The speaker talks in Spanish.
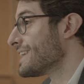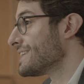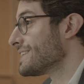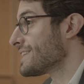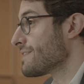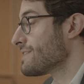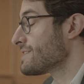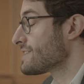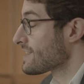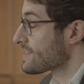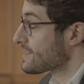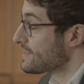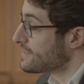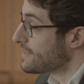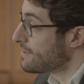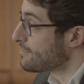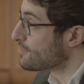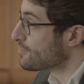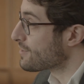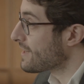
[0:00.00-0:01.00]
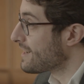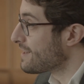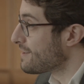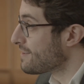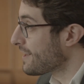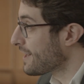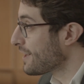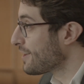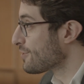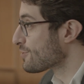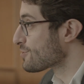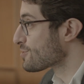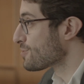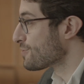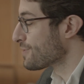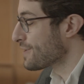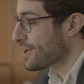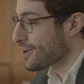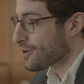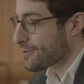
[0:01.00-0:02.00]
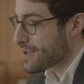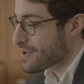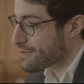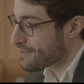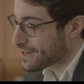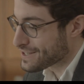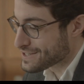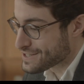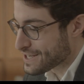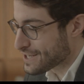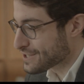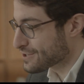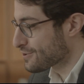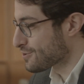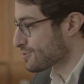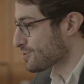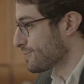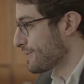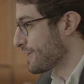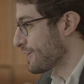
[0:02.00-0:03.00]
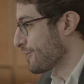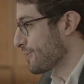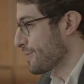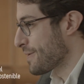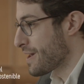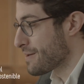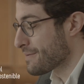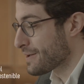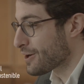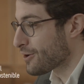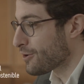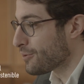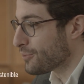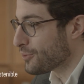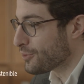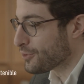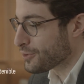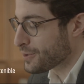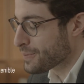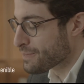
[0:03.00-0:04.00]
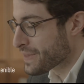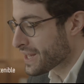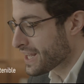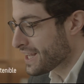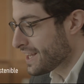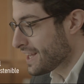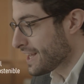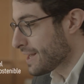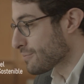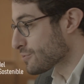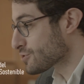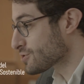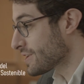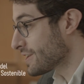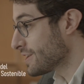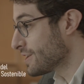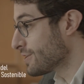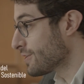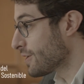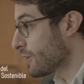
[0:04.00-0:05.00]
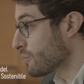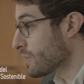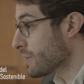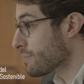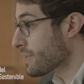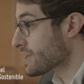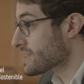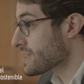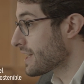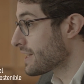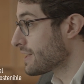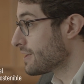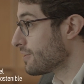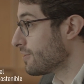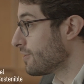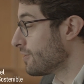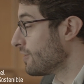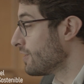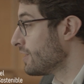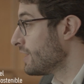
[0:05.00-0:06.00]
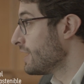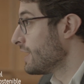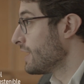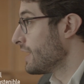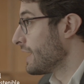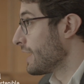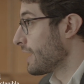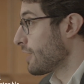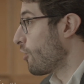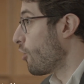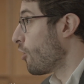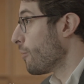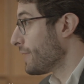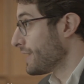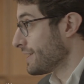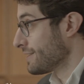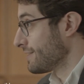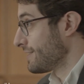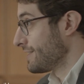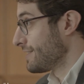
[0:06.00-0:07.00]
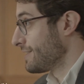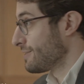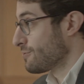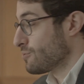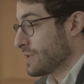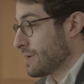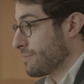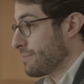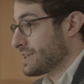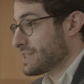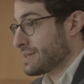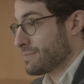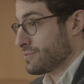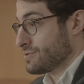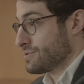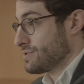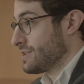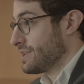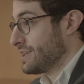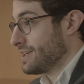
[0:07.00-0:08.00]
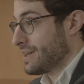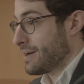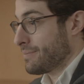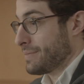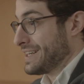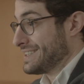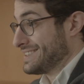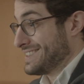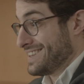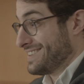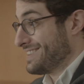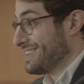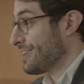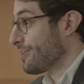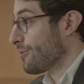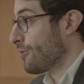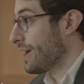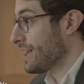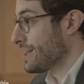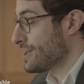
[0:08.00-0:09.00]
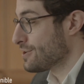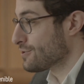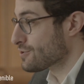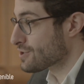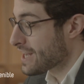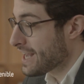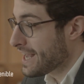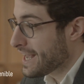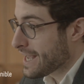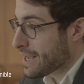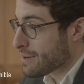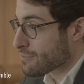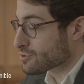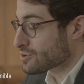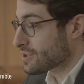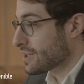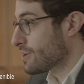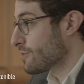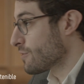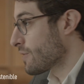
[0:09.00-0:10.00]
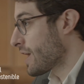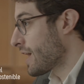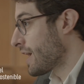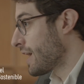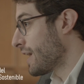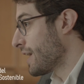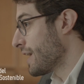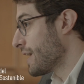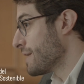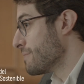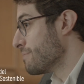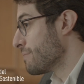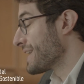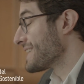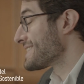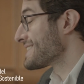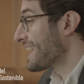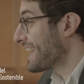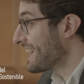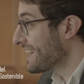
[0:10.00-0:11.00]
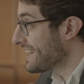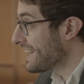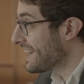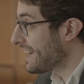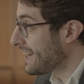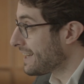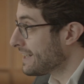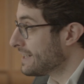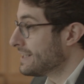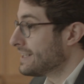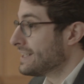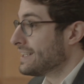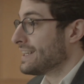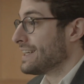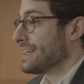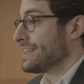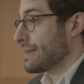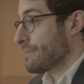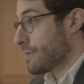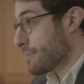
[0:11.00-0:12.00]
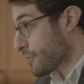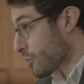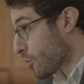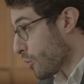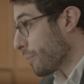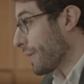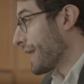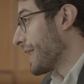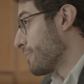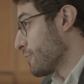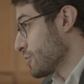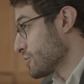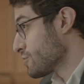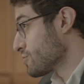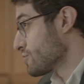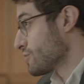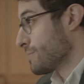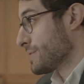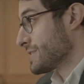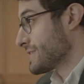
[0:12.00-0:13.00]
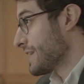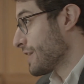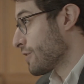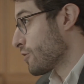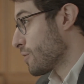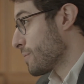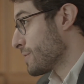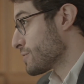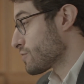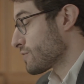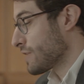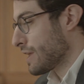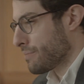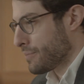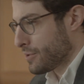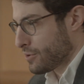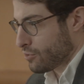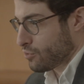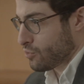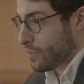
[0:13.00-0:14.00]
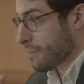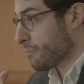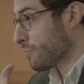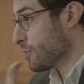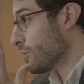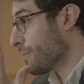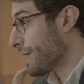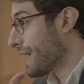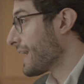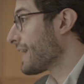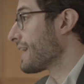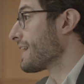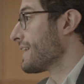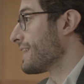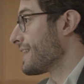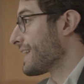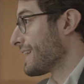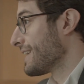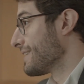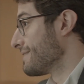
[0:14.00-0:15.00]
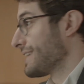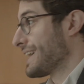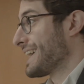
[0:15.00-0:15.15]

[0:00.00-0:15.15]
entrevistas que estamos realizando sobre economía de Francesco, sobre economía del bien común, hemos tenido a un empresario eh, joven, eh, cuya empresa pues, eh, apenas tiene cinco años, hemos tenido una empresaria también preocupada por estos temas de la economía social, pero con un amplio bagaje de, de